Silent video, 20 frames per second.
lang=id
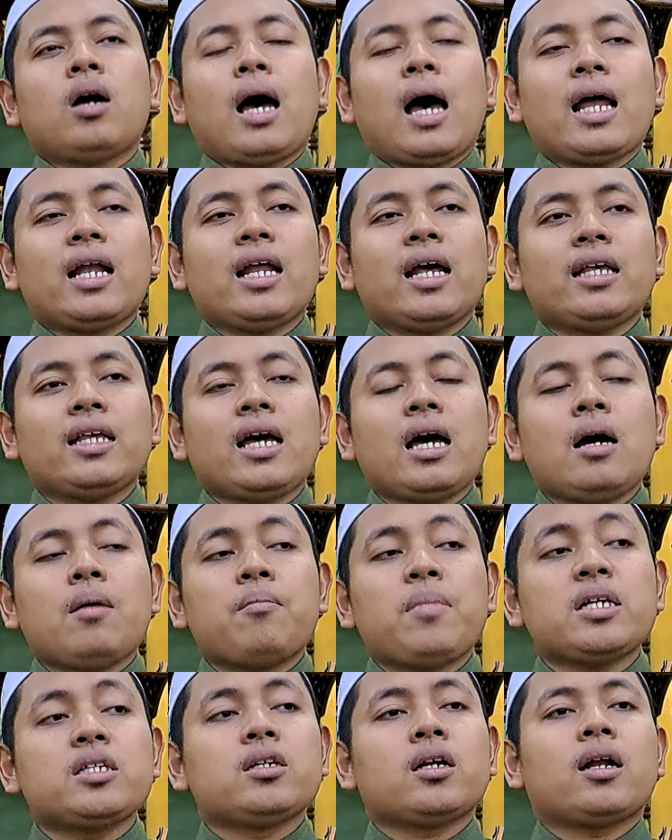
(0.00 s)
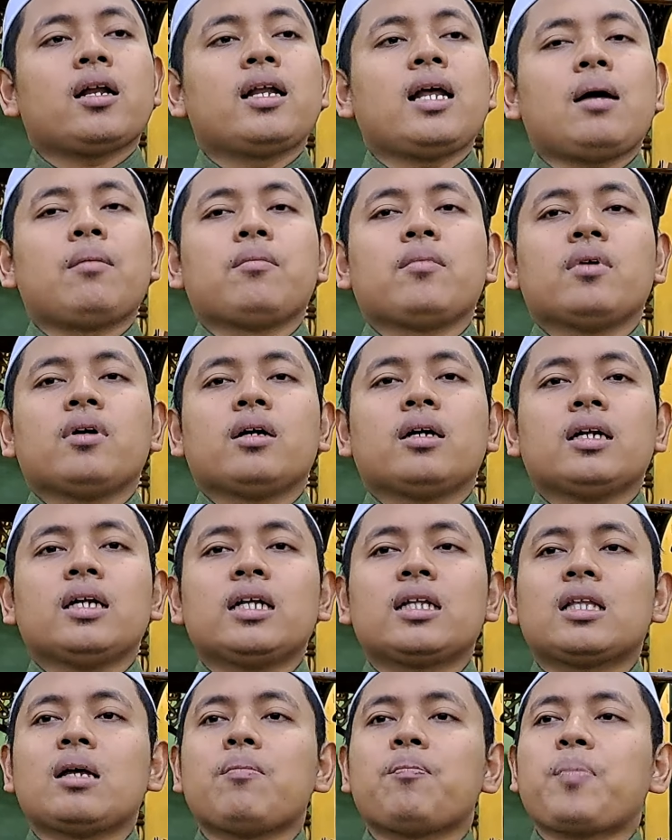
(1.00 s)
adanya majeredam
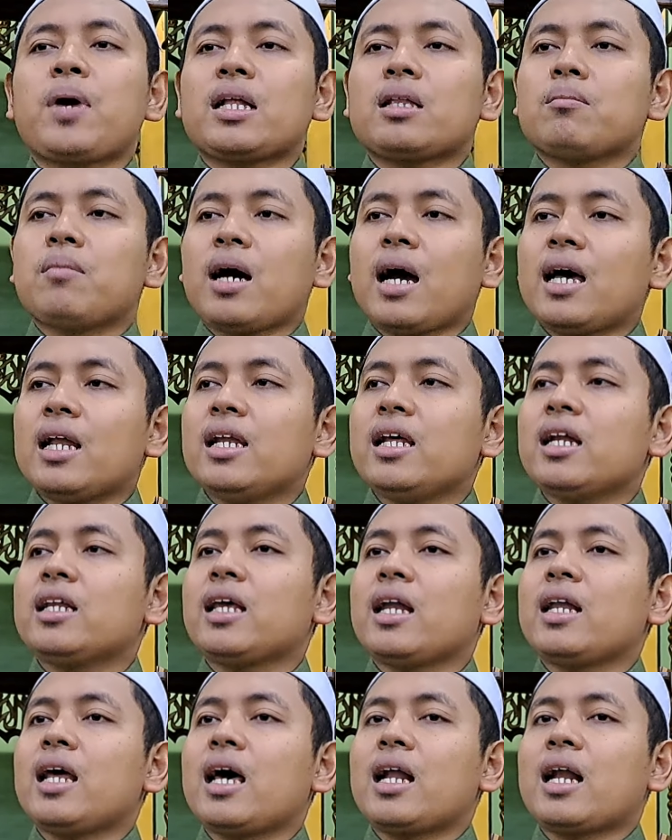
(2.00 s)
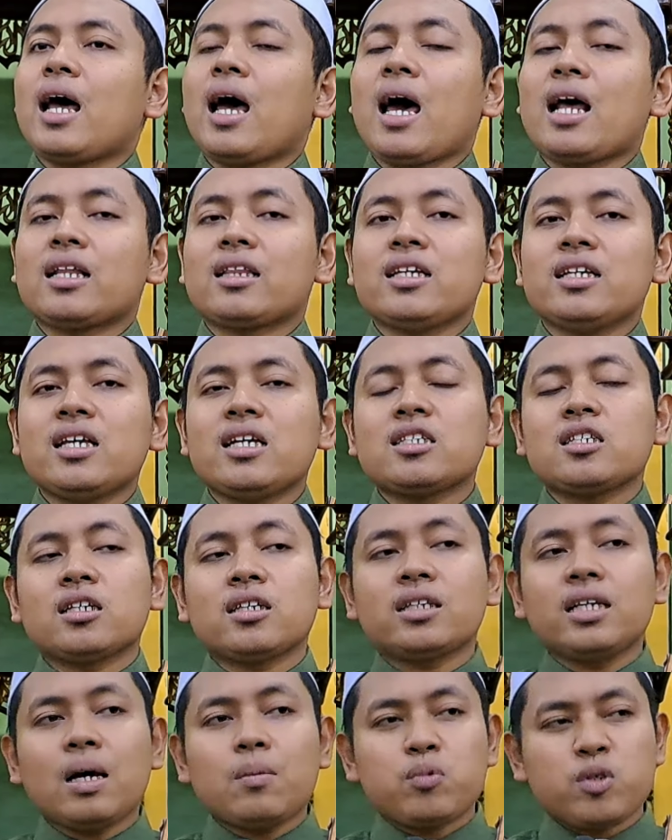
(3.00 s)
di tempat mengalirnya darah. Artinya
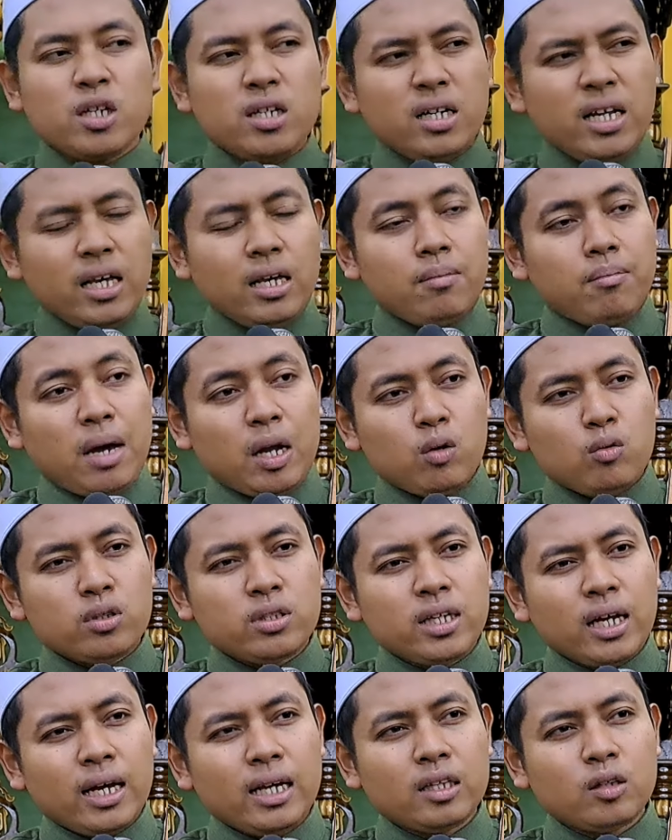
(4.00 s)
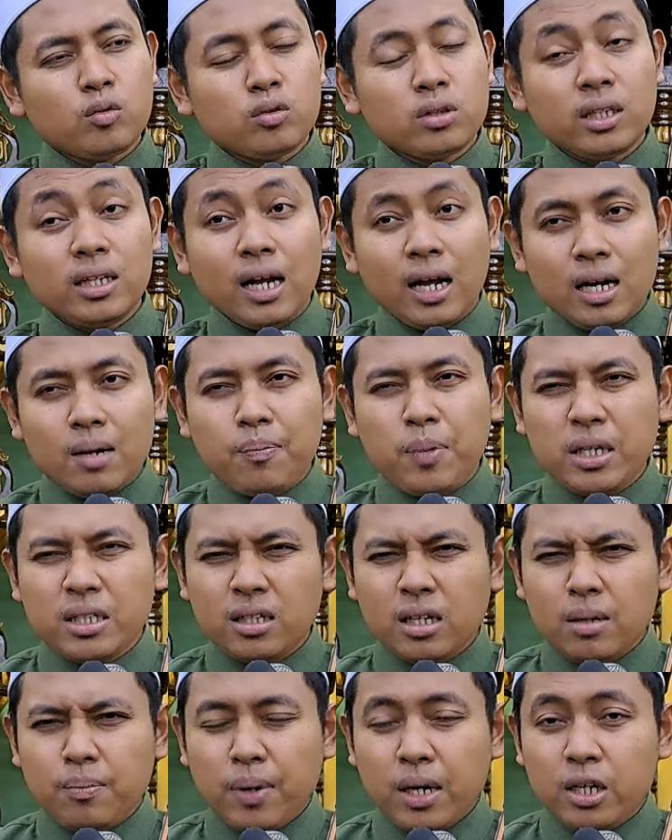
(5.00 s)
setiap sendi manusia itu tidak
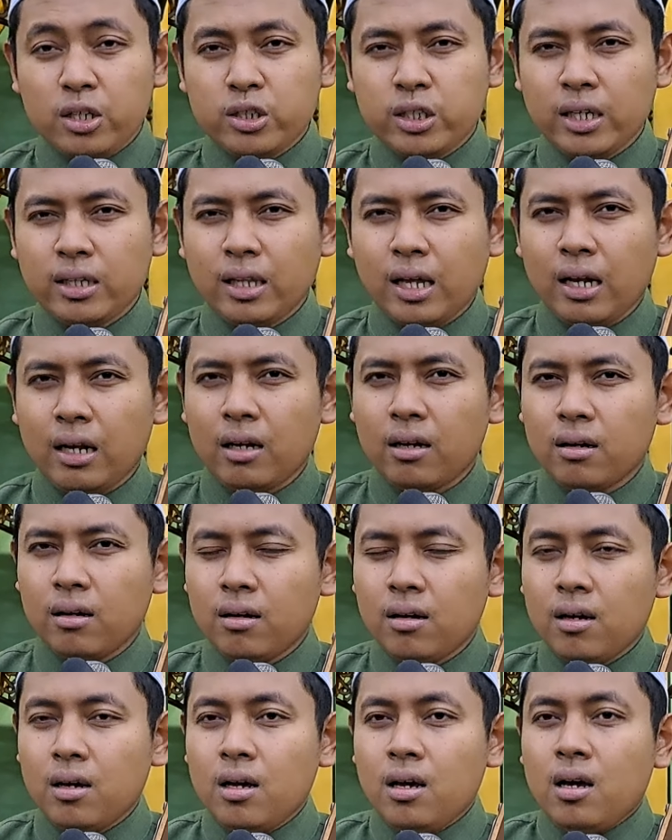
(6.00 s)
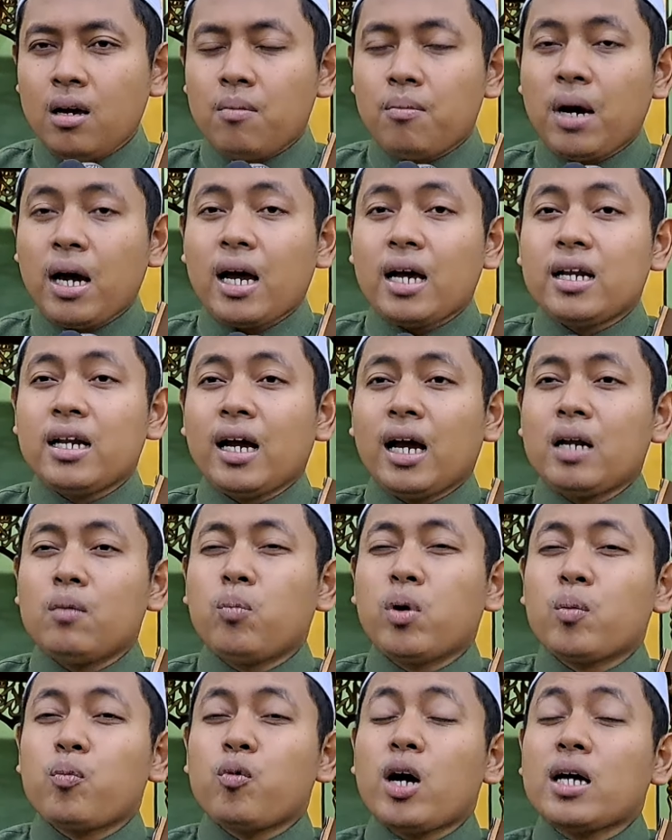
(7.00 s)
lepas daripada setan. Maka
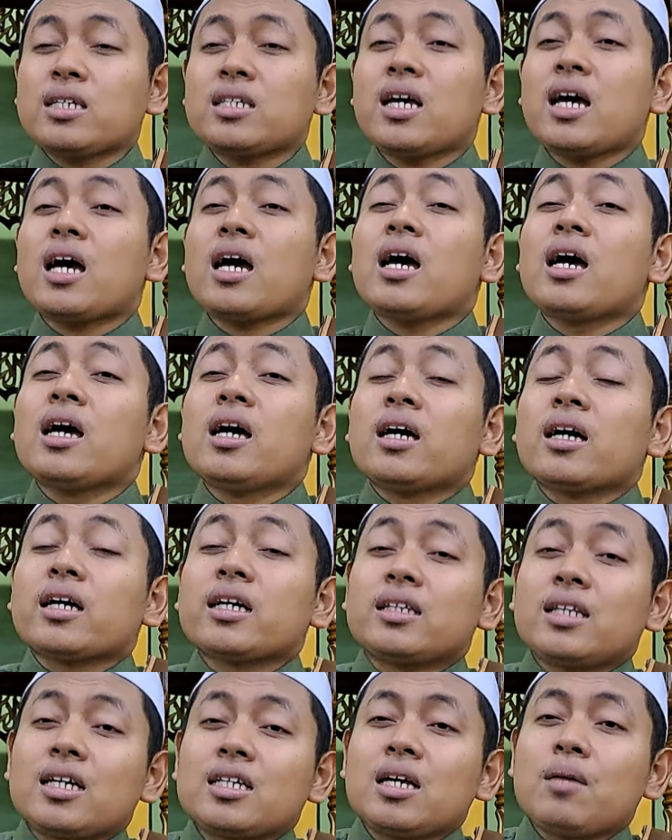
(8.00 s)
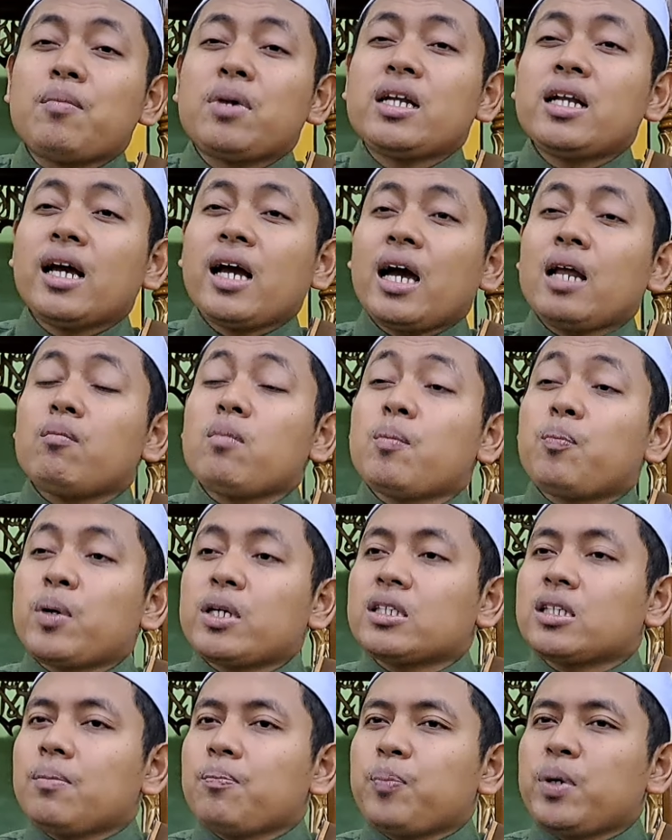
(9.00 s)
dengan berpuasa kita sama dengan
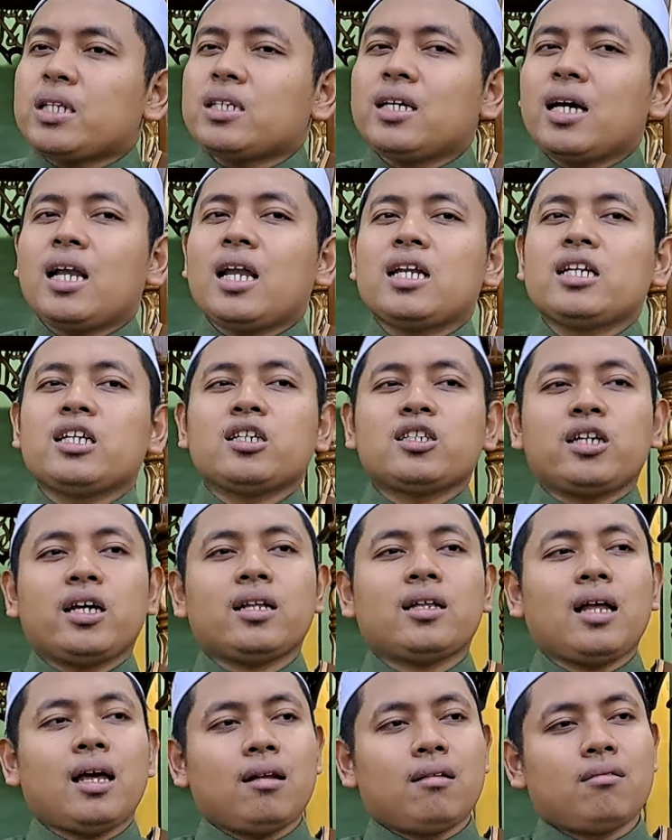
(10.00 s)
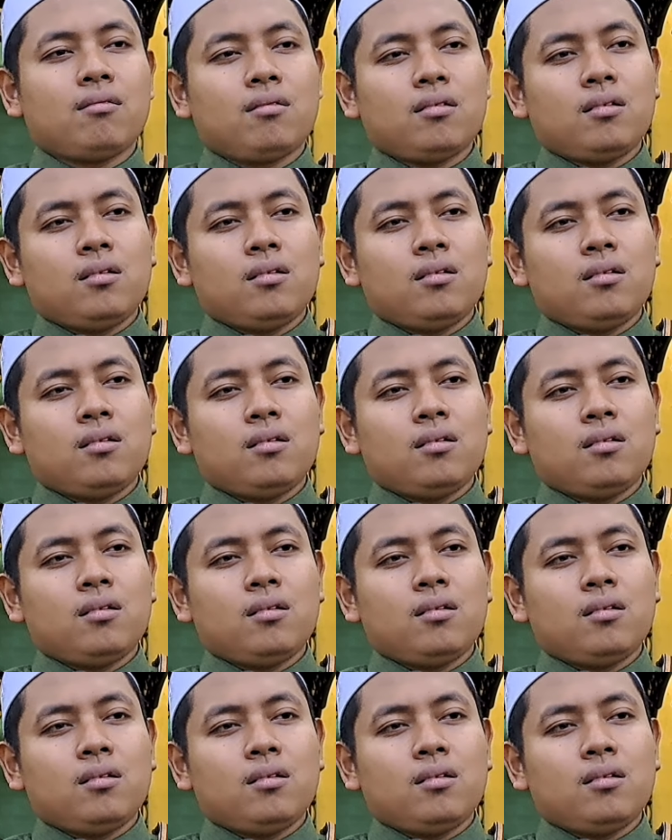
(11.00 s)
mempersempit jalannya setan.